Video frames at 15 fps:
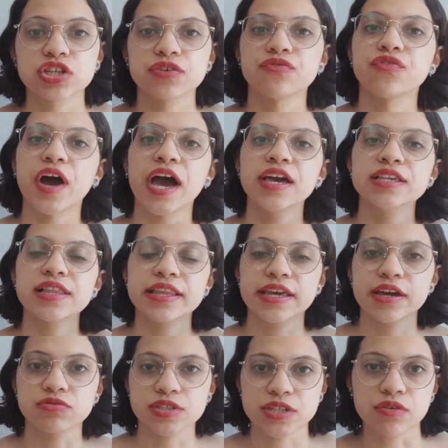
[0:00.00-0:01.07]
que vai
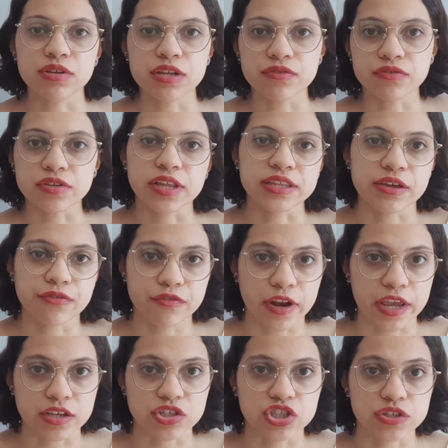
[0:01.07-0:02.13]
ler o seu livro lá na
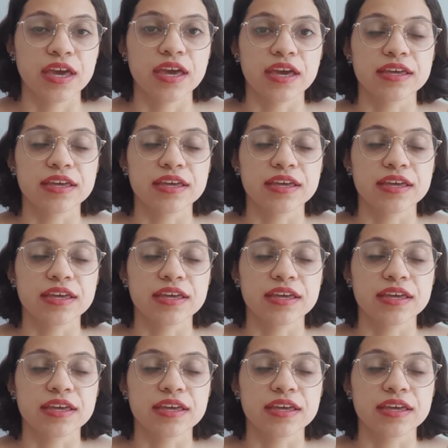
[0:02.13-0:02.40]
frente.